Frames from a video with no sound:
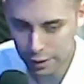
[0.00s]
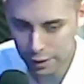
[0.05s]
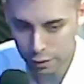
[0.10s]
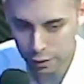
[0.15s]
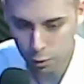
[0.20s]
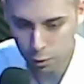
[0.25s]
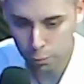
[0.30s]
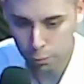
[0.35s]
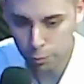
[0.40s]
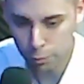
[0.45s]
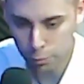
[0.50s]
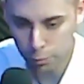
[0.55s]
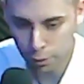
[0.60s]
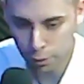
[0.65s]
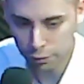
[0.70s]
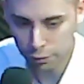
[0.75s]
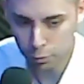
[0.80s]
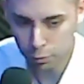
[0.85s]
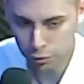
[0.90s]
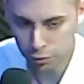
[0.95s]
no
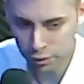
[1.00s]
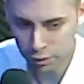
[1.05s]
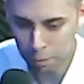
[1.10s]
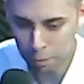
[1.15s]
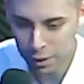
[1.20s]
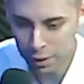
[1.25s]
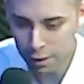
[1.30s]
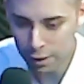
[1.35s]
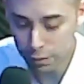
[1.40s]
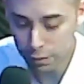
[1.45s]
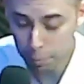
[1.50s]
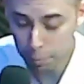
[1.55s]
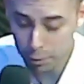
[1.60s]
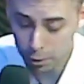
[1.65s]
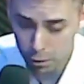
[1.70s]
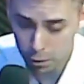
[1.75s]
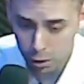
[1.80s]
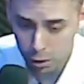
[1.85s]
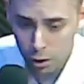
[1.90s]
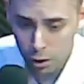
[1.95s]
una situación de amenaza,
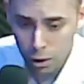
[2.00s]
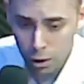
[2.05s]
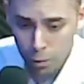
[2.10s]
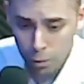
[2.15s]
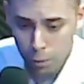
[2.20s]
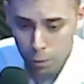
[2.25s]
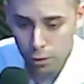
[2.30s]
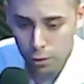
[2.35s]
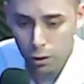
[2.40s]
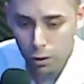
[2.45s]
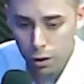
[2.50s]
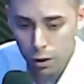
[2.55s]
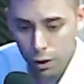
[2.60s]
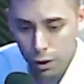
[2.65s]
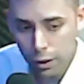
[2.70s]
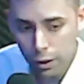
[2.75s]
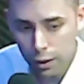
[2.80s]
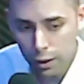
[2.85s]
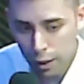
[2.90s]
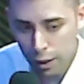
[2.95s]
pero bueno,
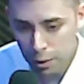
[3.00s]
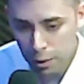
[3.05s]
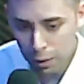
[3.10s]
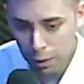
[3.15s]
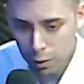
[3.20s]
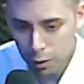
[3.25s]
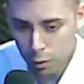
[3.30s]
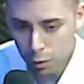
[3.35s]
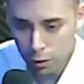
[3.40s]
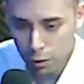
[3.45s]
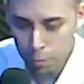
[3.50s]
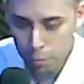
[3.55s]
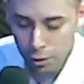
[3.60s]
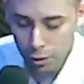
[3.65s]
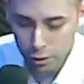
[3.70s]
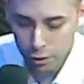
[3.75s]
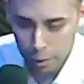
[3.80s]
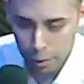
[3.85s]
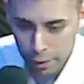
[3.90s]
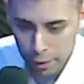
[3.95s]
en a nivel
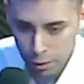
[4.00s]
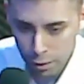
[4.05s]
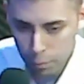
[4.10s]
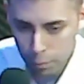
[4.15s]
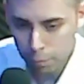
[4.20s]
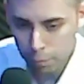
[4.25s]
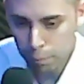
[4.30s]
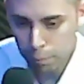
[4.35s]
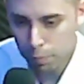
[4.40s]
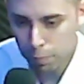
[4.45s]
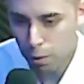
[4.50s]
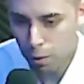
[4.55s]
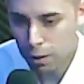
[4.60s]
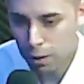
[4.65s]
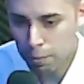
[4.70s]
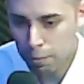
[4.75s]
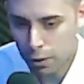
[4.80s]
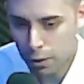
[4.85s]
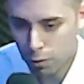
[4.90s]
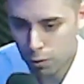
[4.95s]
económico también
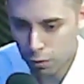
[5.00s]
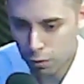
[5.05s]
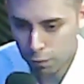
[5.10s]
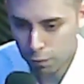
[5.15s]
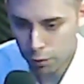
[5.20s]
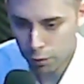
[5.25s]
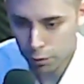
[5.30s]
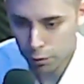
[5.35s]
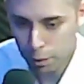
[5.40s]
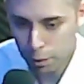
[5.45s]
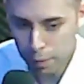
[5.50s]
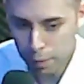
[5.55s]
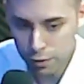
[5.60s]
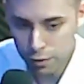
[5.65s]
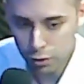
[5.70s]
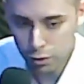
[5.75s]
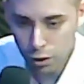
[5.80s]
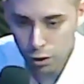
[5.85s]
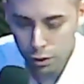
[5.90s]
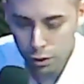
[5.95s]
problemas con los fondos de
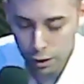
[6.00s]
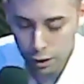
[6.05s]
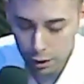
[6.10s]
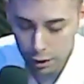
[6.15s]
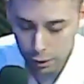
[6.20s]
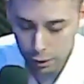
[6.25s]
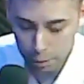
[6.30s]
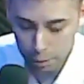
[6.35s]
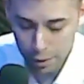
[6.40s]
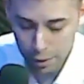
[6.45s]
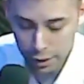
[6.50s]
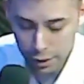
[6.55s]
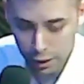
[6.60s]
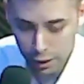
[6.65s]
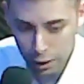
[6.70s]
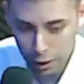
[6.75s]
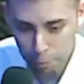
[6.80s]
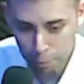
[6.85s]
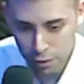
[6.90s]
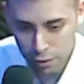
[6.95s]
pensión, en el que
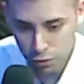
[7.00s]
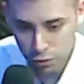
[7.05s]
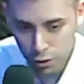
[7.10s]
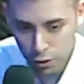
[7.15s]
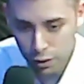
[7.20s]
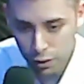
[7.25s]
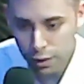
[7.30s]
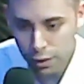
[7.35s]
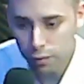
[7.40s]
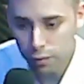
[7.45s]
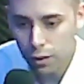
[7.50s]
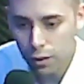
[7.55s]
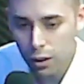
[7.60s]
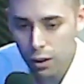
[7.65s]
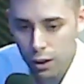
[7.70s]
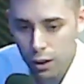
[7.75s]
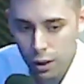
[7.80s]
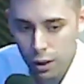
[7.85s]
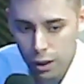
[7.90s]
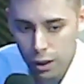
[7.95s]
manejan las pensiones,
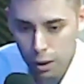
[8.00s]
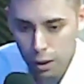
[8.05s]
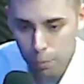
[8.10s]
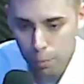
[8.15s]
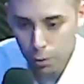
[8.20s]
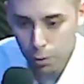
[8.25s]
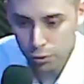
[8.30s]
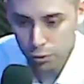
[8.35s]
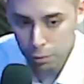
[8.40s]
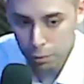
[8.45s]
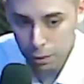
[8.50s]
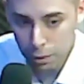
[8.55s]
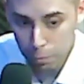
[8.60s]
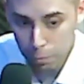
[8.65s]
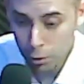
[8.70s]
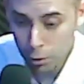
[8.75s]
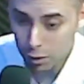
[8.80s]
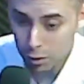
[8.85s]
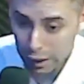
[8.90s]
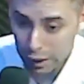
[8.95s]
eh, posible,
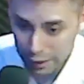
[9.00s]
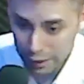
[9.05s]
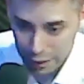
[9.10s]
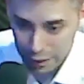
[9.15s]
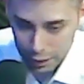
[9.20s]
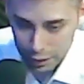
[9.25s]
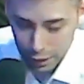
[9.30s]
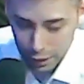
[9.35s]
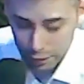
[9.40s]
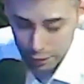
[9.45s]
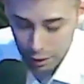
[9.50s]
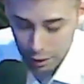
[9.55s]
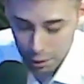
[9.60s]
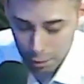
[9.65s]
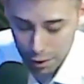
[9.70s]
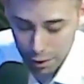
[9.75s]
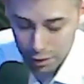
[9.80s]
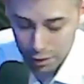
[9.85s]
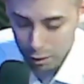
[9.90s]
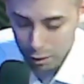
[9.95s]
bueno, las, las
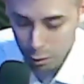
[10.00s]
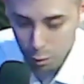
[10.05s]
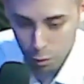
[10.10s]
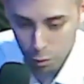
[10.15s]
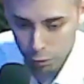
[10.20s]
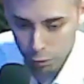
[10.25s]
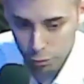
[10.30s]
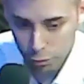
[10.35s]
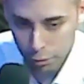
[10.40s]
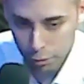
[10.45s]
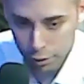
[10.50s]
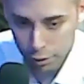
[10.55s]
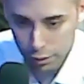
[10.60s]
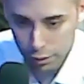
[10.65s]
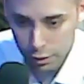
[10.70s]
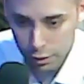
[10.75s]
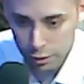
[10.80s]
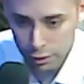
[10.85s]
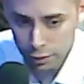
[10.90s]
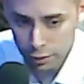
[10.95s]
quiebras de las
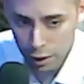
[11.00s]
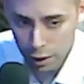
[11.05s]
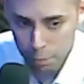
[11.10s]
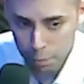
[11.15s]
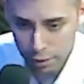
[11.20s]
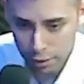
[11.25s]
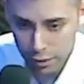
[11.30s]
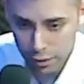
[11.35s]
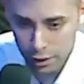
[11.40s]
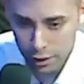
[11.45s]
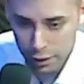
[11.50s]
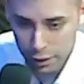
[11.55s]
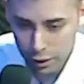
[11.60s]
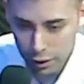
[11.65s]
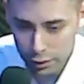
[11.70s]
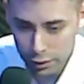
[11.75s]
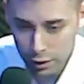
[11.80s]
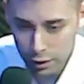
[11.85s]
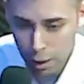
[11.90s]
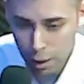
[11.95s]
este, distintas empresas
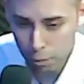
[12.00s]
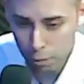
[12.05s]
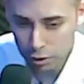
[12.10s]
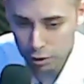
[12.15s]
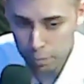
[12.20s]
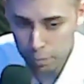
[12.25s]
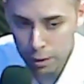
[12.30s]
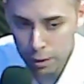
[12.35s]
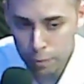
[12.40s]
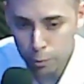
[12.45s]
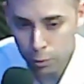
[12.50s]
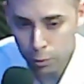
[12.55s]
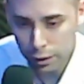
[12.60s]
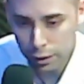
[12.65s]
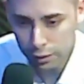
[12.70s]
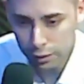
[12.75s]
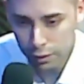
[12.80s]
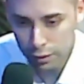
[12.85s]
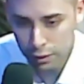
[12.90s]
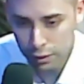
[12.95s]
energéticas, aproximadamente unas
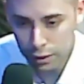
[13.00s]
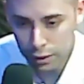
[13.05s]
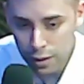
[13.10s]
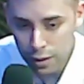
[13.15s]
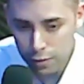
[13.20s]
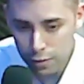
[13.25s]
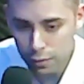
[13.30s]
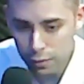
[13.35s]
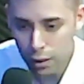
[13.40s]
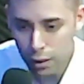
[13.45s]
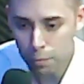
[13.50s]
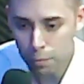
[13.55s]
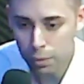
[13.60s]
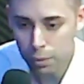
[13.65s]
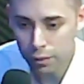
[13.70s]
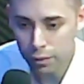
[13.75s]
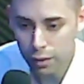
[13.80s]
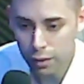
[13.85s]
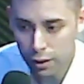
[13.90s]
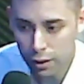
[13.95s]
15
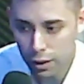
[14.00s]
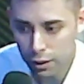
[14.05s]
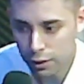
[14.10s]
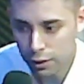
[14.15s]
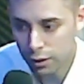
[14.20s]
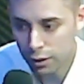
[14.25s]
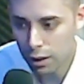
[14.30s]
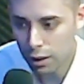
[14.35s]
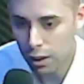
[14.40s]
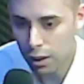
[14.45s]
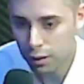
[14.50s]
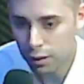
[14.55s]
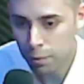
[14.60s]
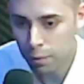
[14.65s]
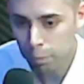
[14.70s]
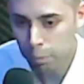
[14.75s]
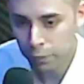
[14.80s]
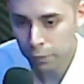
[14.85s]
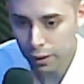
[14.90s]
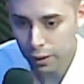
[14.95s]
empresas energéticas han
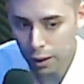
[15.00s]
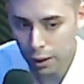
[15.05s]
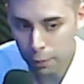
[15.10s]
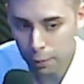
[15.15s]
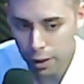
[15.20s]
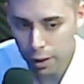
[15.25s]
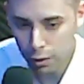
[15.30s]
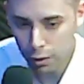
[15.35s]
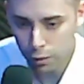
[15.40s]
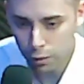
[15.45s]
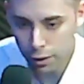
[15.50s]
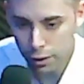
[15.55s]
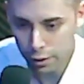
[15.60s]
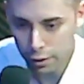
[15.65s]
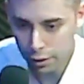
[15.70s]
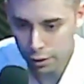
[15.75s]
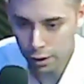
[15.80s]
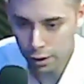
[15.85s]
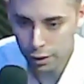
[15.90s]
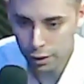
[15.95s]
quebrado
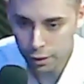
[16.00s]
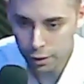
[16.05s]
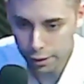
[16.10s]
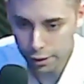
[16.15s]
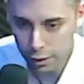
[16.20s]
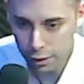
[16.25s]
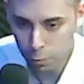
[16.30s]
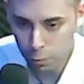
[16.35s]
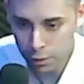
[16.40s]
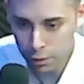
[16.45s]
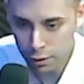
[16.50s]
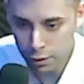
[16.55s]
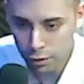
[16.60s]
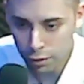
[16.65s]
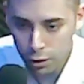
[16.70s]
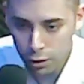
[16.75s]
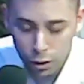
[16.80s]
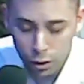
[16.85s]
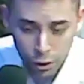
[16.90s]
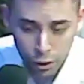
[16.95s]
en el Reino
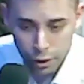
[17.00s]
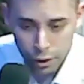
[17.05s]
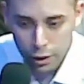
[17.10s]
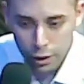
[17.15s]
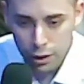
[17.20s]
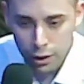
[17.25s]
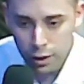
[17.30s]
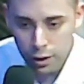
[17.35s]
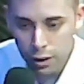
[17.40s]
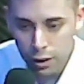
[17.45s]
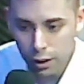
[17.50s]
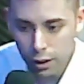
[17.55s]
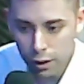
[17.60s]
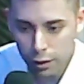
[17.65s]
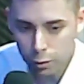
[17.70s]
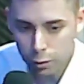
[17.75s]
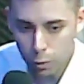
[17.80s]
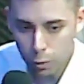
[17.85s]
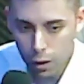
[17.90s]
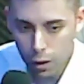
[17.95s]
Unido y
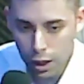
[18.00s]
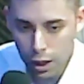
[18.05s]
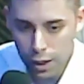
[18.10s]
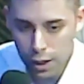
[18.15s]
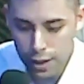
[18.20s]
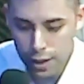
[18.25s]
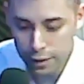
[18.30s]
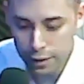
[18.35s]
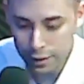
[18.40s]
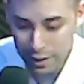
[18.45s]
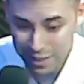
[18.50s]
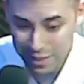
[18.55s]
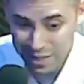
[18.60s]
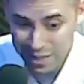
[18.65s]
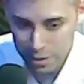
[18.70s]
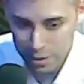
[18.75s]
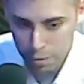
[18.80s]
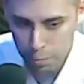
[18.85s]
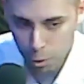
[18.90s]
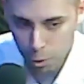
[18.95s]
esto ah, está
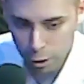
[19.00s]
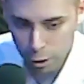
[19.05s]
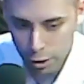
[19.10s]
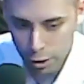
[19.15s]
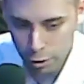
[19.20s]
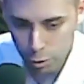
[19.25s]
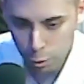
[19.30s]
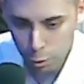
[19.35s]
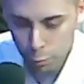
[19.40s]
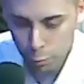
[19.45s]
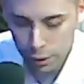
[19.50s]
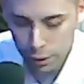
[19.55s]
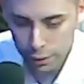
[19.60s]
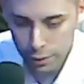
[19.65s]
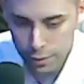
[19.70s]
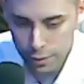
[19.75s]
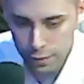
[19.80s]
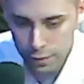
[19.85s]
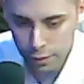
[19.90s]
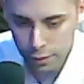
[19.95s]
desembocando en una
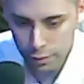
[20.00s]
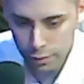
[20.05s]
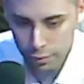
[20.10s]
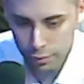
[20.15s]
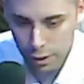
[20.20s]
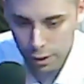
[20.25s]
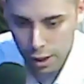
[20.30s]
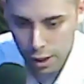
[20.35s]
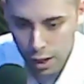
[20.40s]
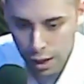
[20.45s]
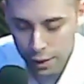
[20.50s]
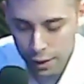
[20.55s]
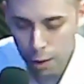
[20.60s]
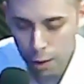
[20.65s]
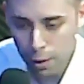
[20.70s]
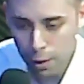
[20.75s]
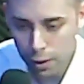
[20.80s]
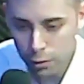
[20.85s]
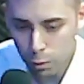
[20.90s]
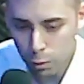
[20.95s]
crisis que se está
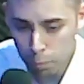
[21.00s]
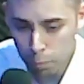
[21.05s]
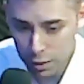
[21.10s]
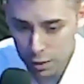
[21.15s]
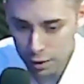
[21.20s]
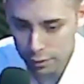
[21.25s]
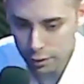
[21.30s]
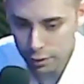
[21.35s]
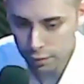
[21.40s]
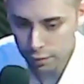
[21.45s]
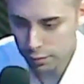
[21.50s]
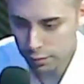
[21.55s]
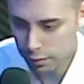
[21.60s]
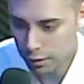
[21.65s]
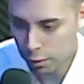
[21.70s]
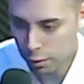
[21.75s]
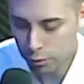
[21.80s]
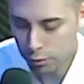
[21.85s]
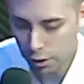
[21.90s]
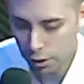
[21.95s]
agravando mientras,
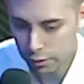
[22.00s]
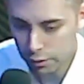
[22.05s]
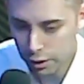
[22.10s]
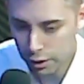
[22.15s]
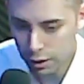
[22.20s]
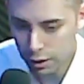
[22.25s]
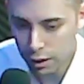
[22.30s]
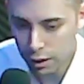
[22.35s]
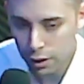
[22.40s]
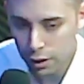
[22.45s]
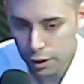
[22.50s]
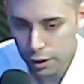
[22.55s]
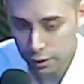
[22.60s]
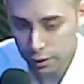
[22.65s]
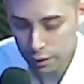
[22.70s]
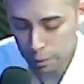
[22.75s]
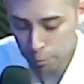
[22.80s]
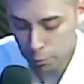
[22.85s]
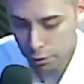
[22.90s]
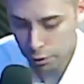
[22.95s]
claro, se acerca,
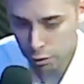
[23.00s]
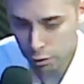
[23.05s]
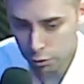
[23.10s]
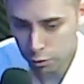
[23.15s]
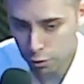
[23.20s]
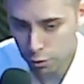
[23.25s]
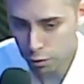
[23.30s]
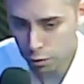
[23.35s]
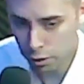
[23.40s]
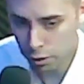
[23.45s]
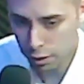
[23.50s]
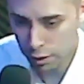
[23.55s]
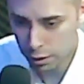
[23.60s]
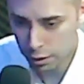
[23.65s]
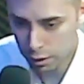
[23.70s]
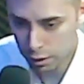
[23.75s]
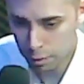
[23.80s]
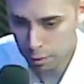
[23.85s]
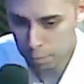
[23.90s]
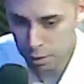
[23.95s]
estamos en otoño en
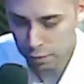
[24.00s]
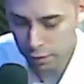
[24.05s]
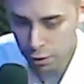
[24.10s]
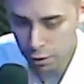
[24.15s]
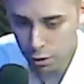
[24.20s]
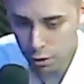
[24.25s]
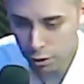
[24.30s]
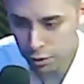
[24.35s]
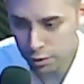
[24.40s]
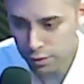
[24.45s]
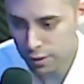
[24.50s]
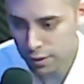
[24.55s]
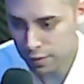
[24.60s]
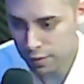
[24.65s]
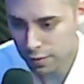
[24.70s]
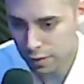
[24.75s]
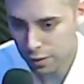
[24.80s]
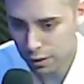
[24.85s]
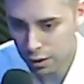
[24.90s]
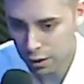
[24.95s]
el hemisferio norte y se
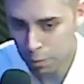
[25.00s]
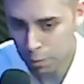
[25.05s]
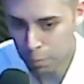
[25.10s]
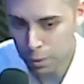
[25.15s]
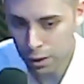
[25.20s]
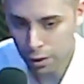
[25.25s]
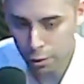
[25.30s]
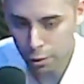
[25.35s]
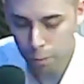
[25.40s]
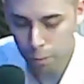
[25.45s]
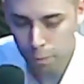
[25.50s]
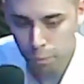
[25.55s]
acerca el invierno.